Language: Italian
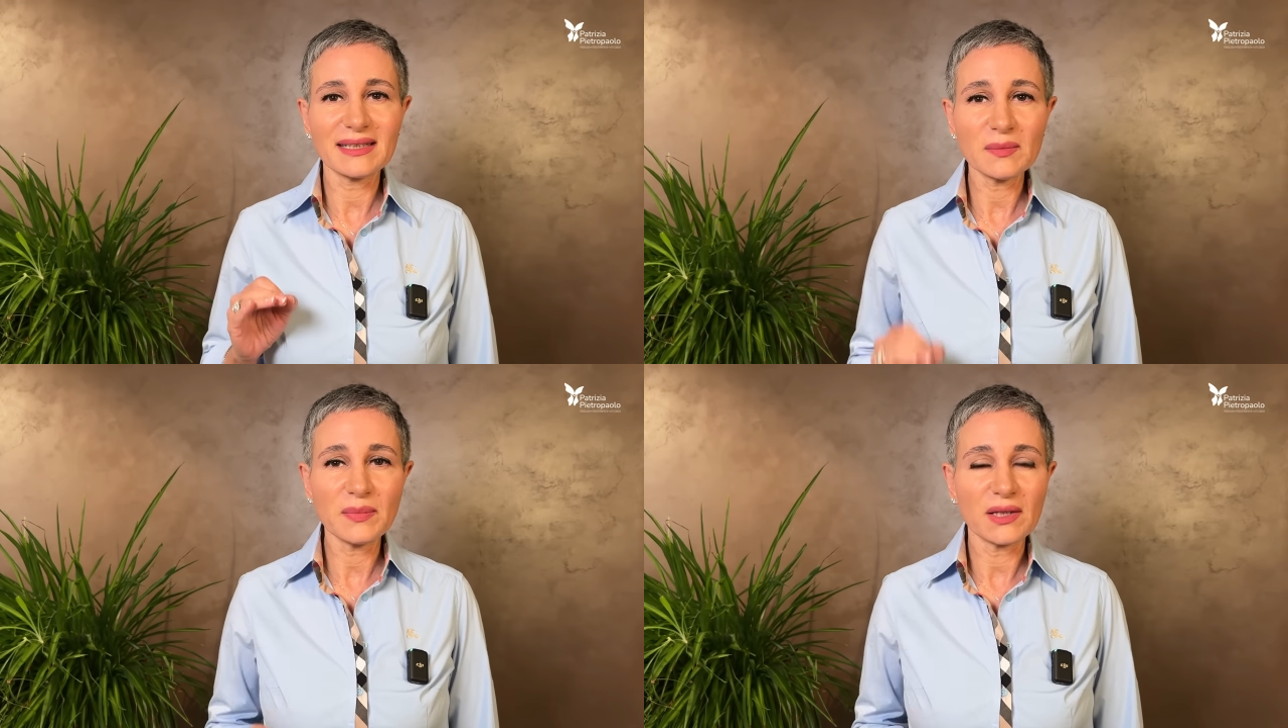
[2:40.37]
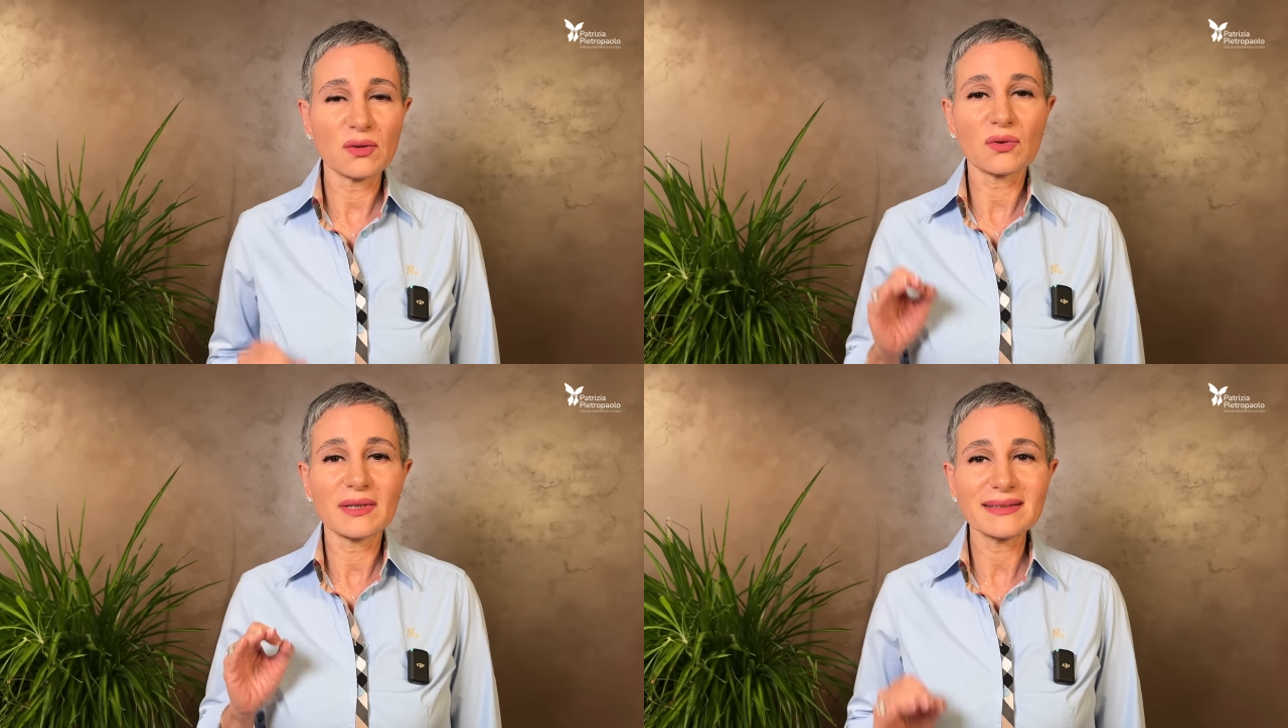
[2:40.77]

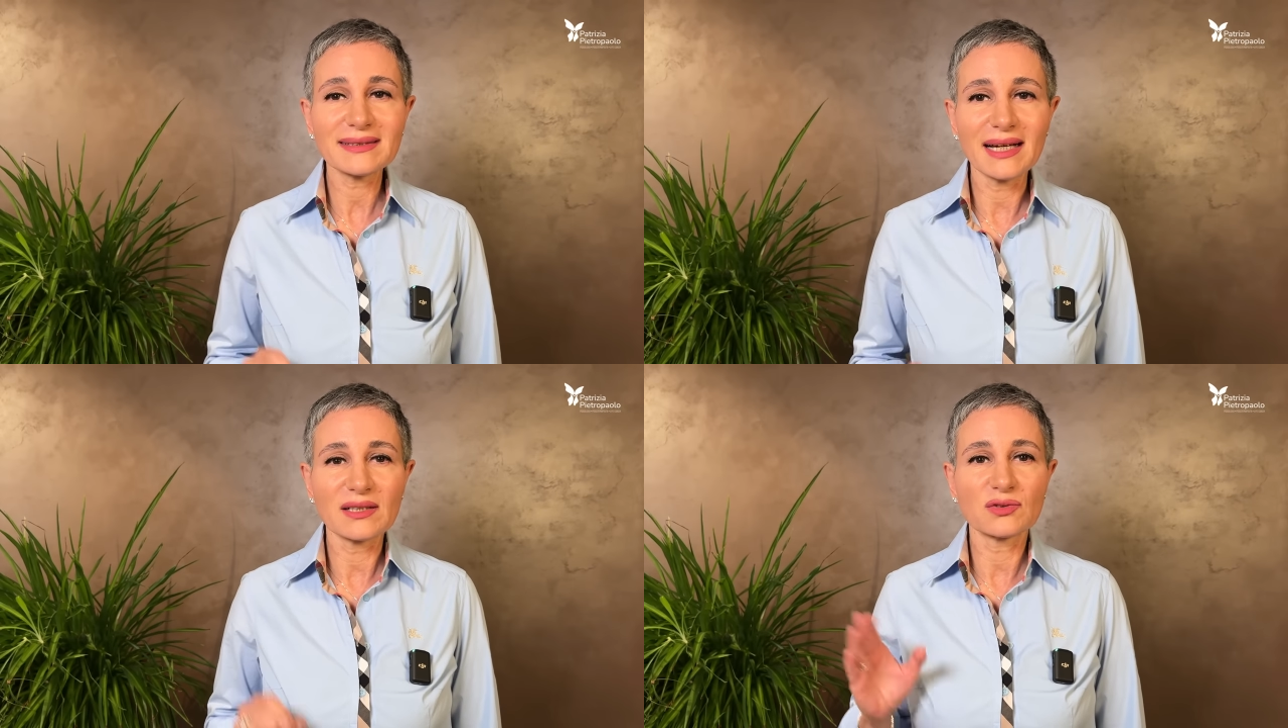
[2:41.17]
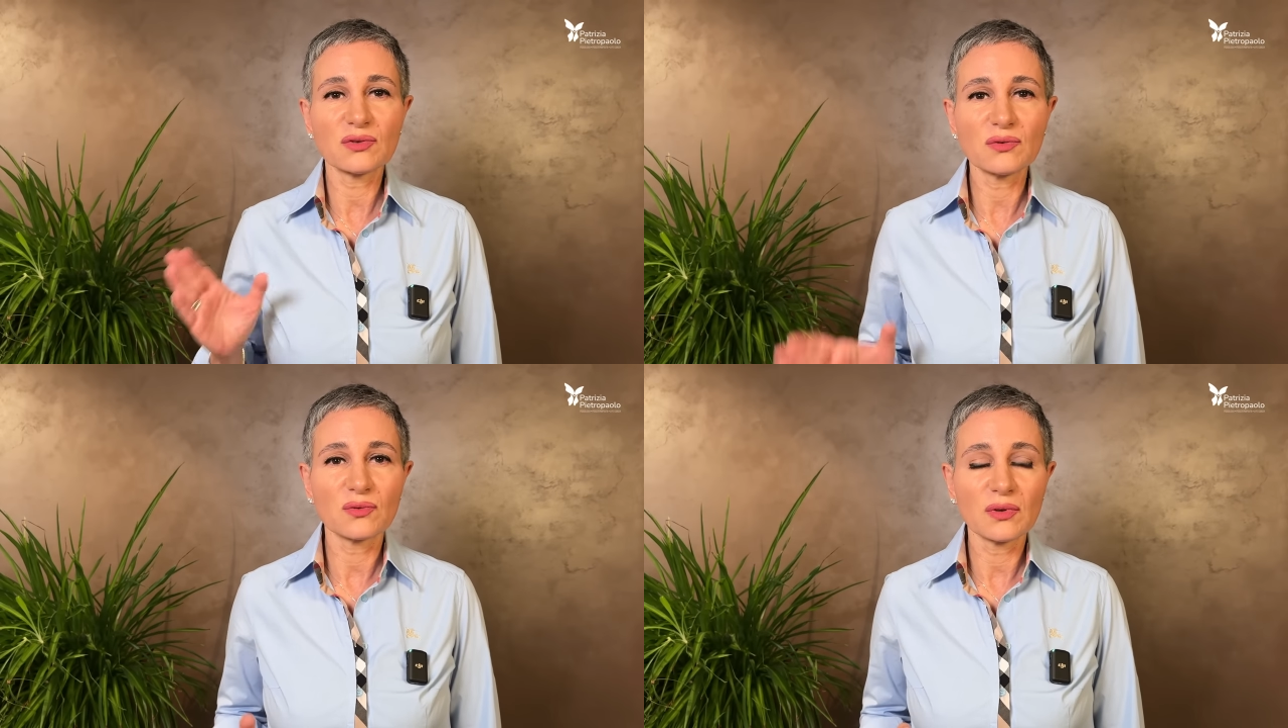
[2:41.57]
dipendono da scarso
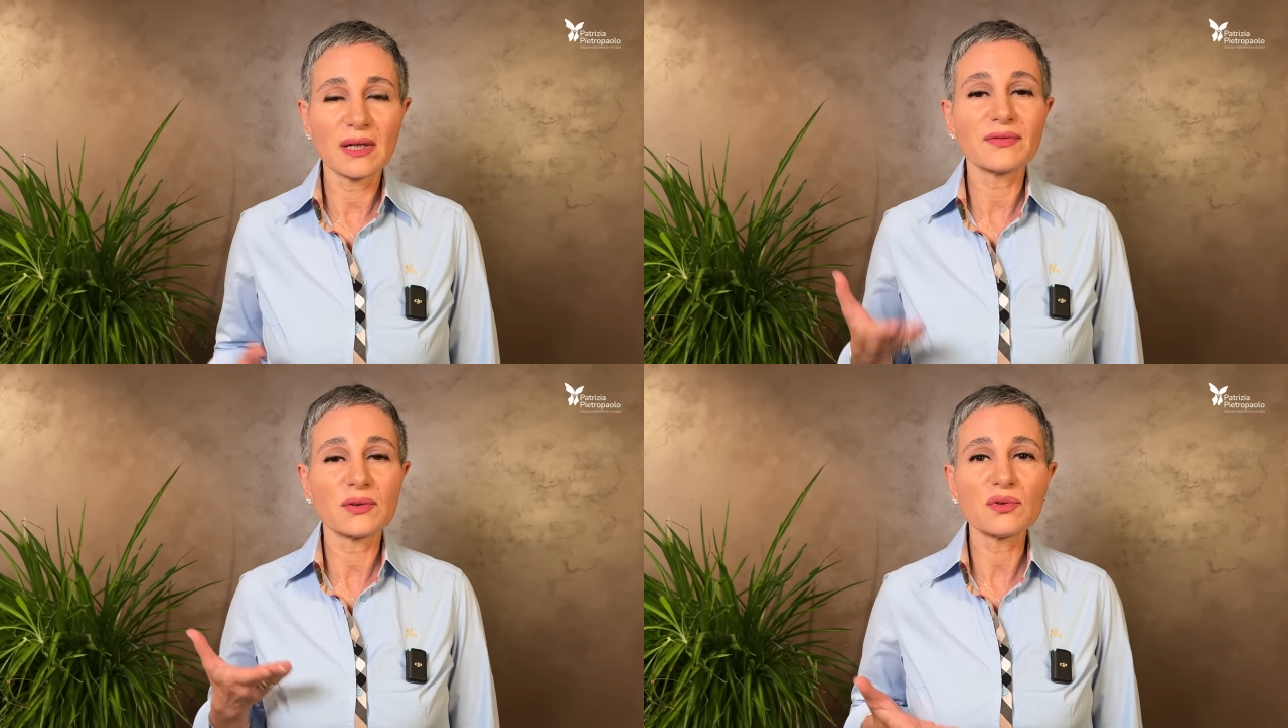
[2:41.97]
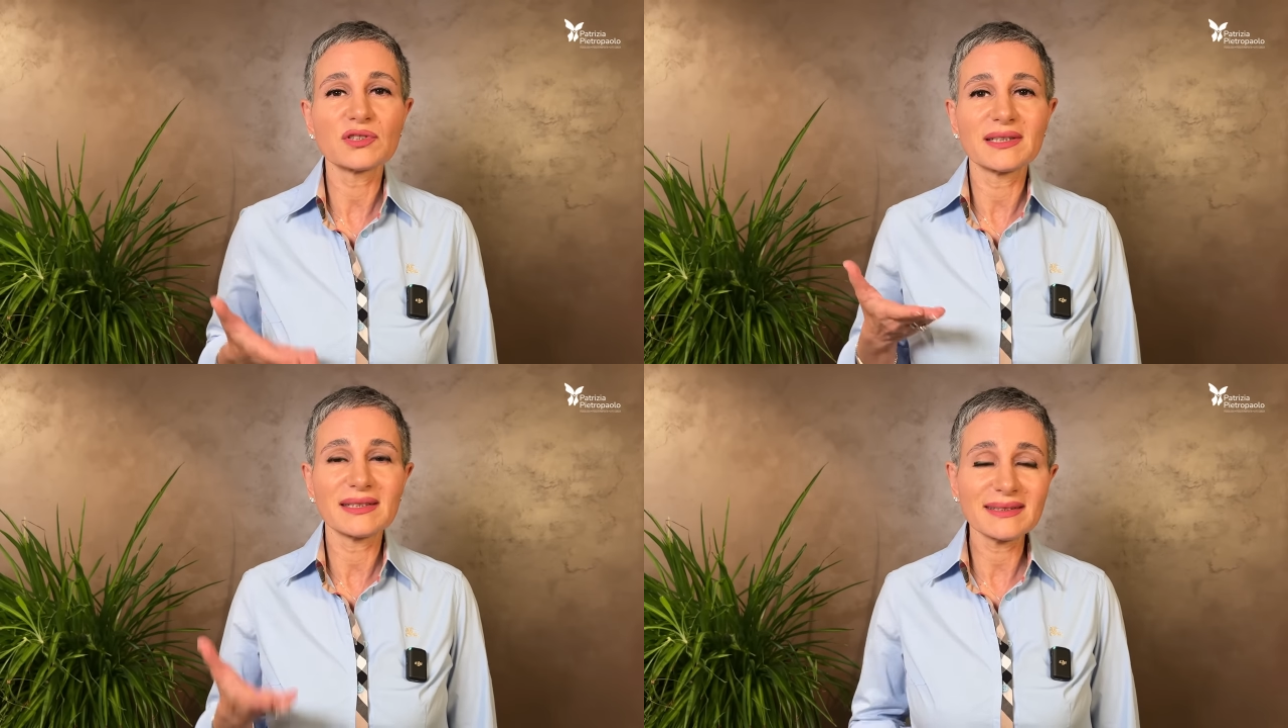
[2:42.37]
o nulla
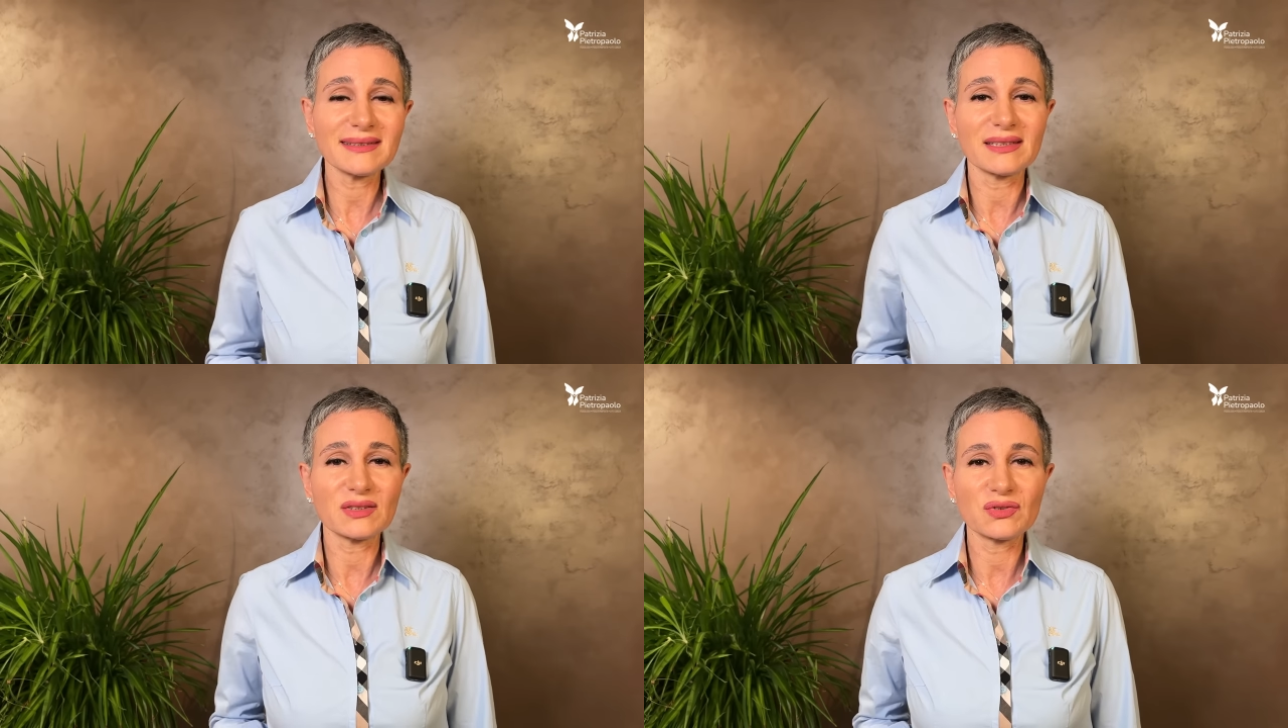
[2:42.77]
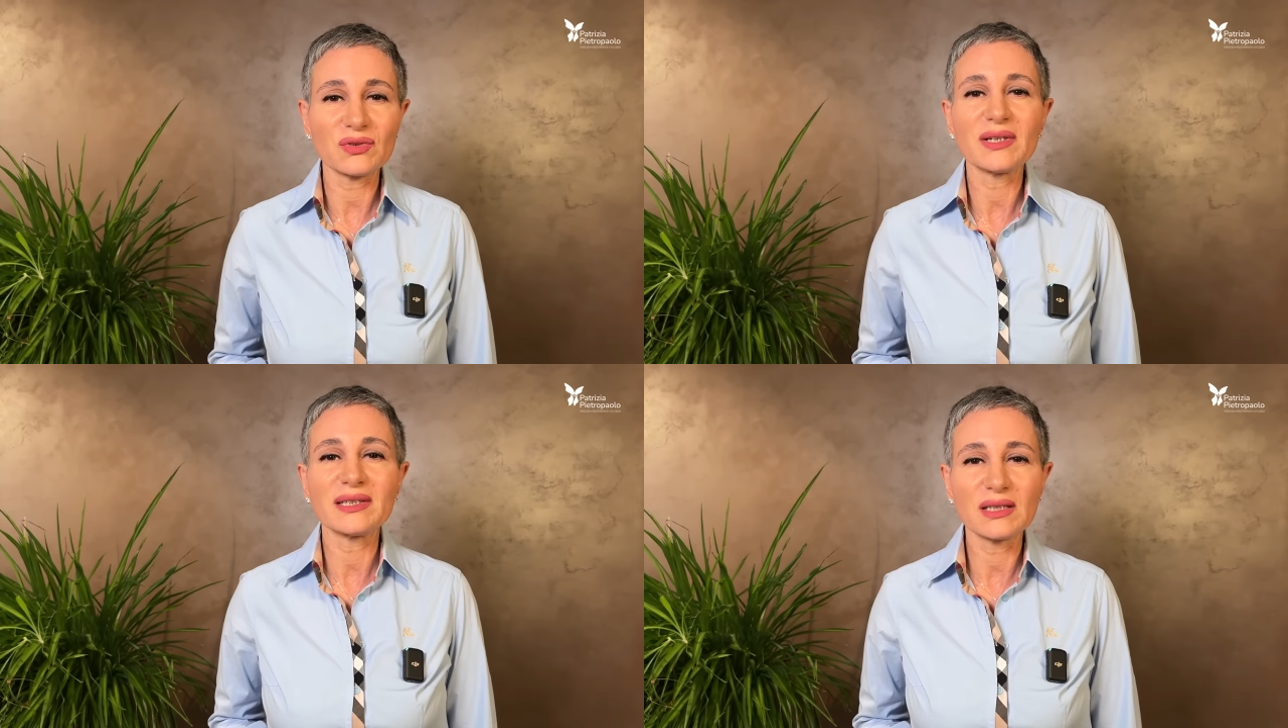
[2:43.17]
fiducia in te stesso
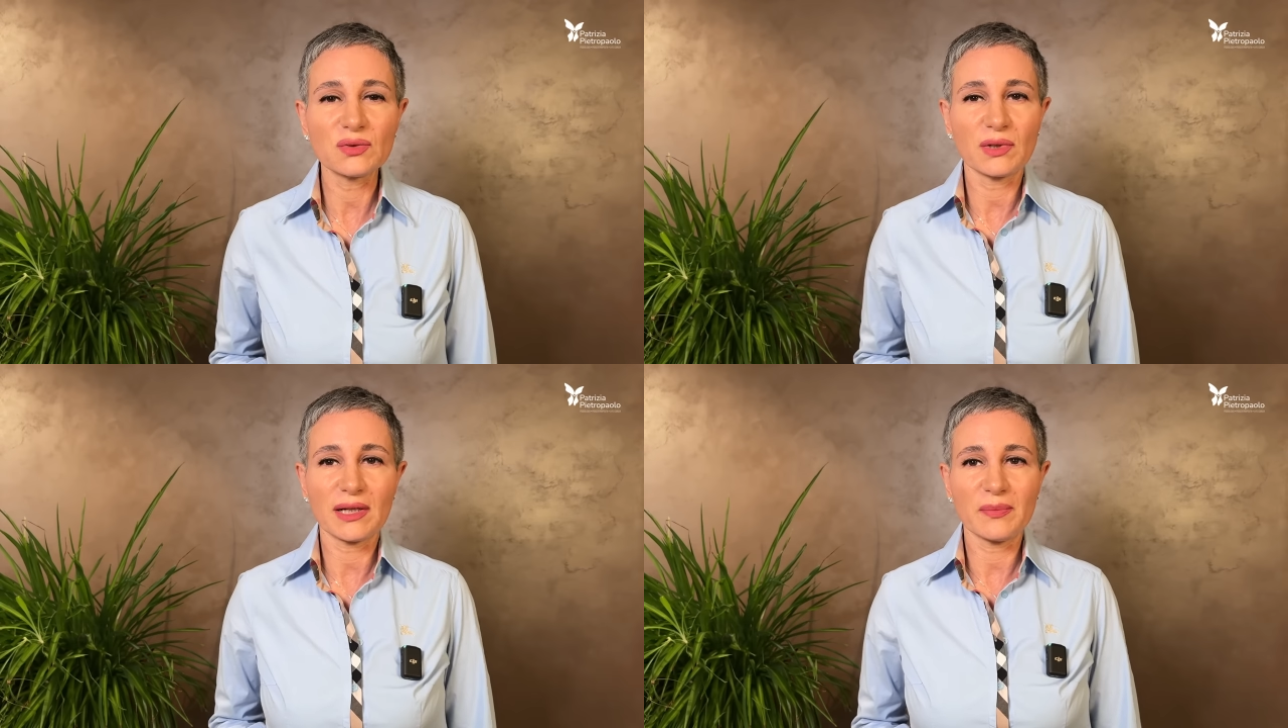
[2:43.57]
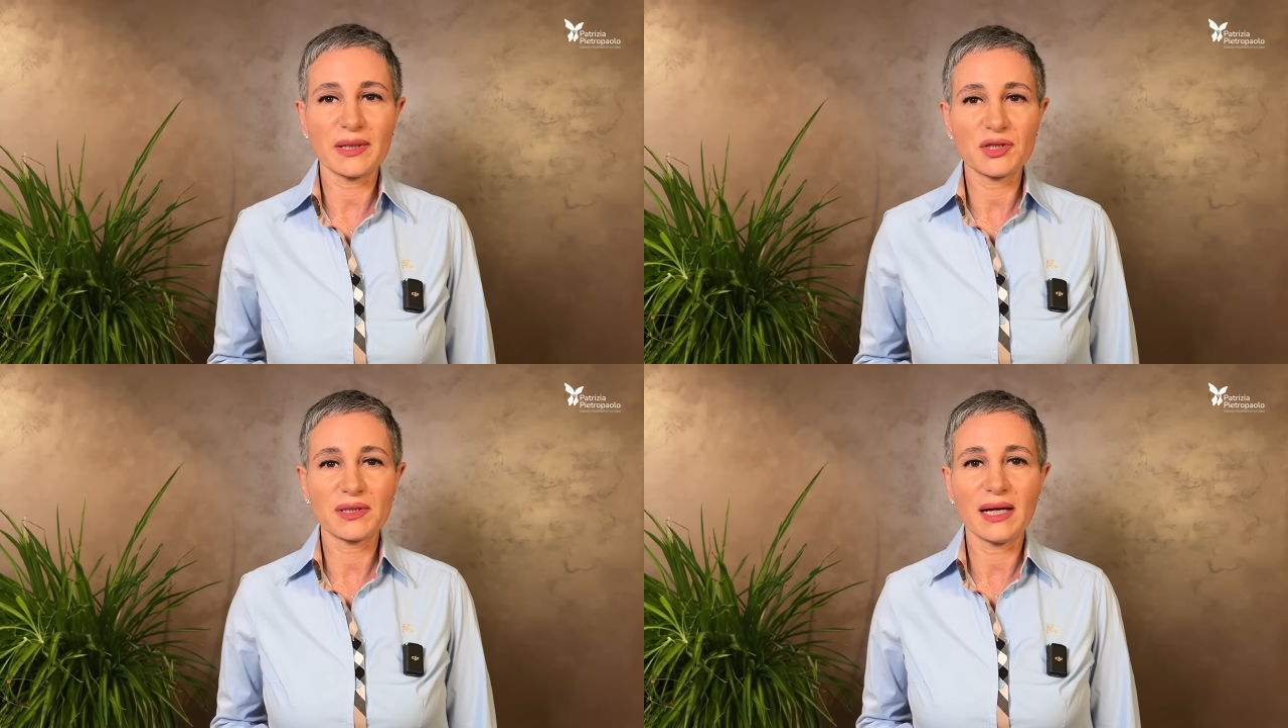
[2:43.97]
e nelle tue
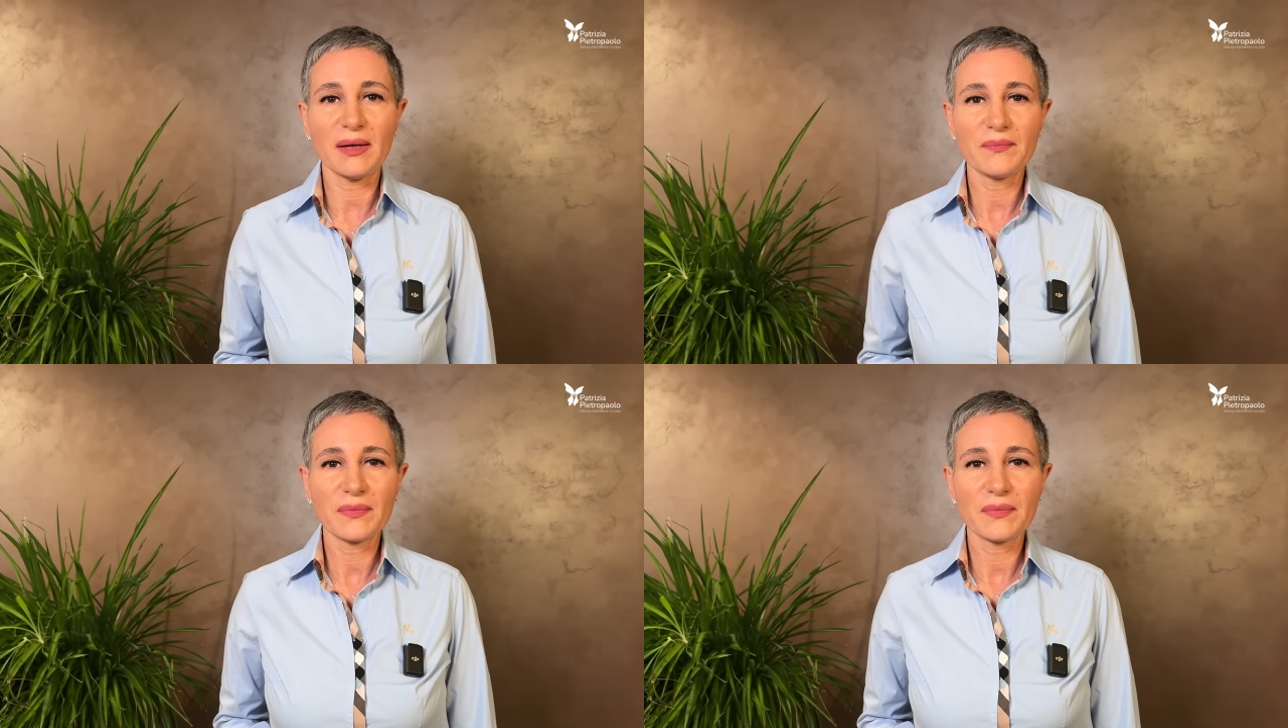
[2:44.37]
capacità.